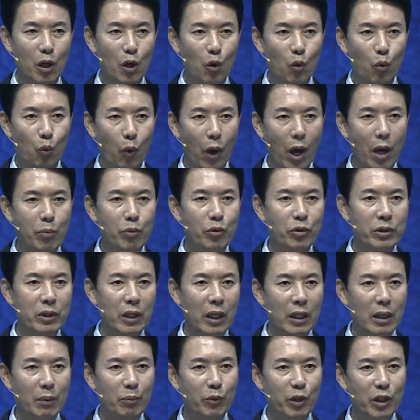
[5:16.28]
외부
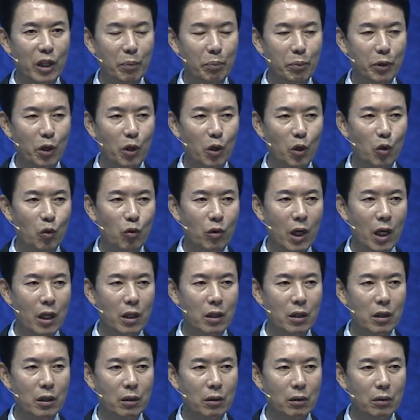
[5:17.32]
사람들의
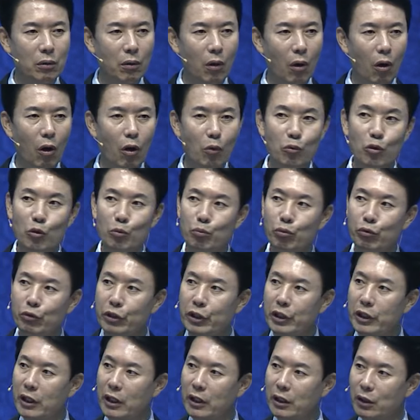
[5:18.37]
평가를 너무
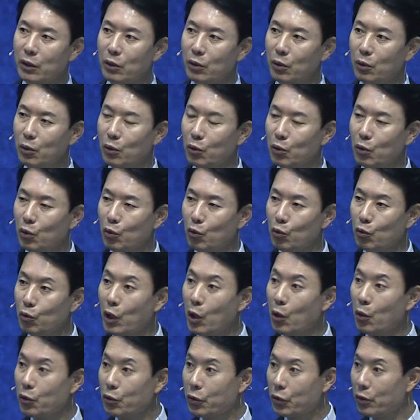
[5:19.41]
무시하는 것도
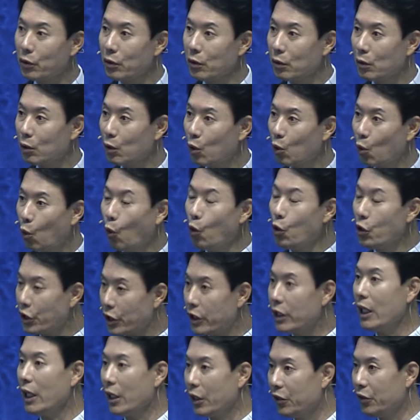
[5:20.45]
우리로서는
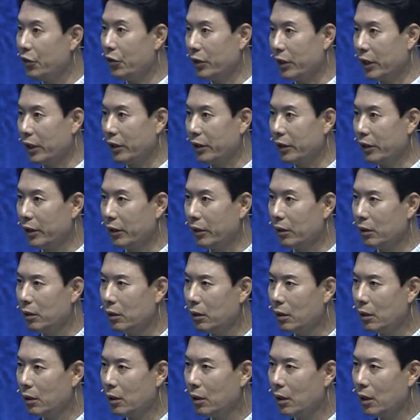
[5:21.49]
옳지 않은 것 같아요.
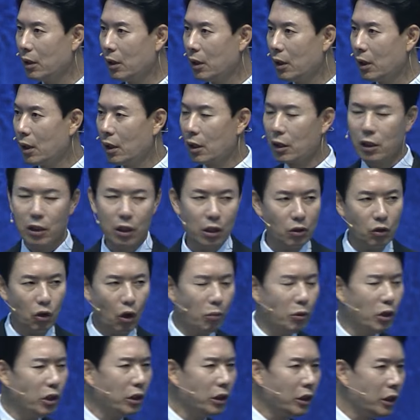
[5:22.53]
그걸
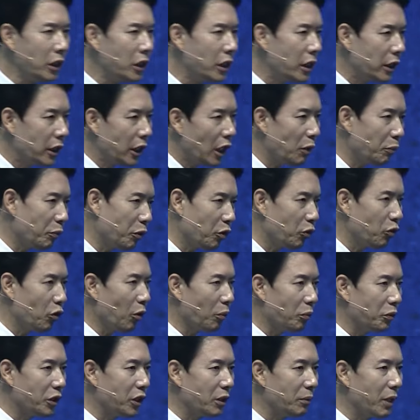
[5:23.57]
너무 의식할 필요도
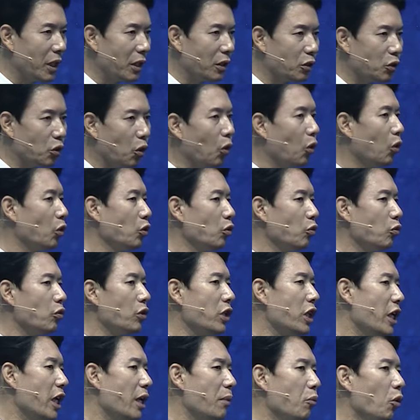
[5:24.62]
없지만 적어도
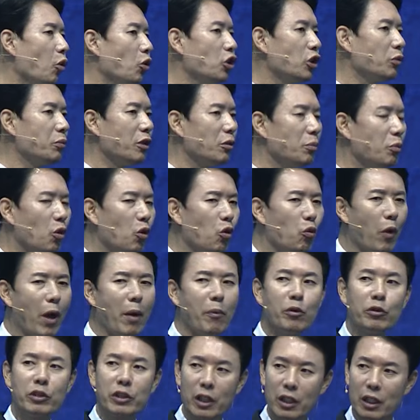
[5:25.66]
우리의 모습을 보고
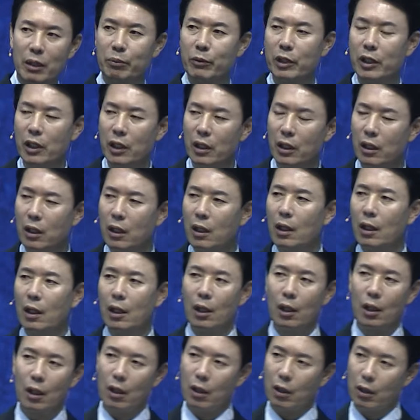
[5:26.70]
외부 사람들이
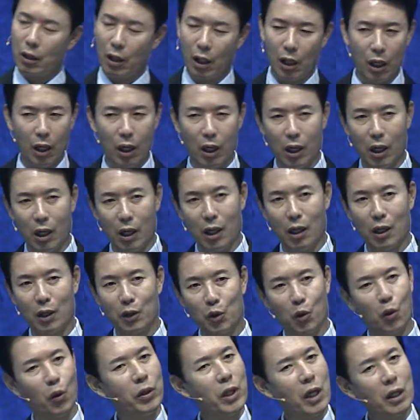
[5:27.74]
야,
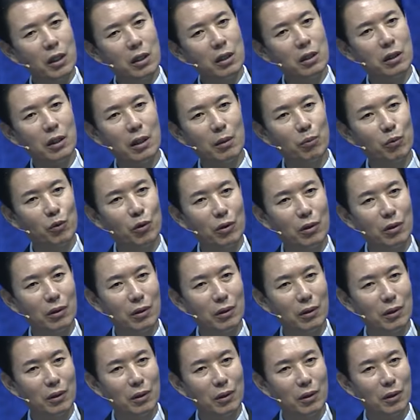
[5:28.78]
교회 다니는 사람들
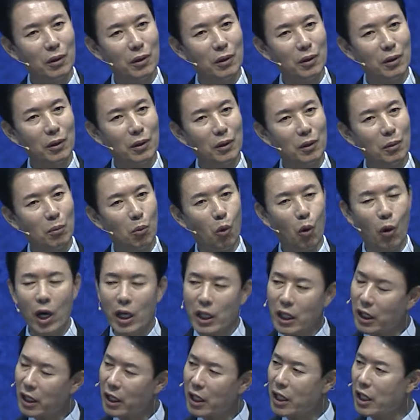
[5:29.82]
뭐가
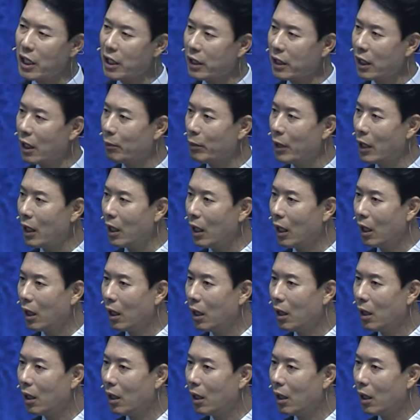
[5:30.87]
있긴 있나 봐.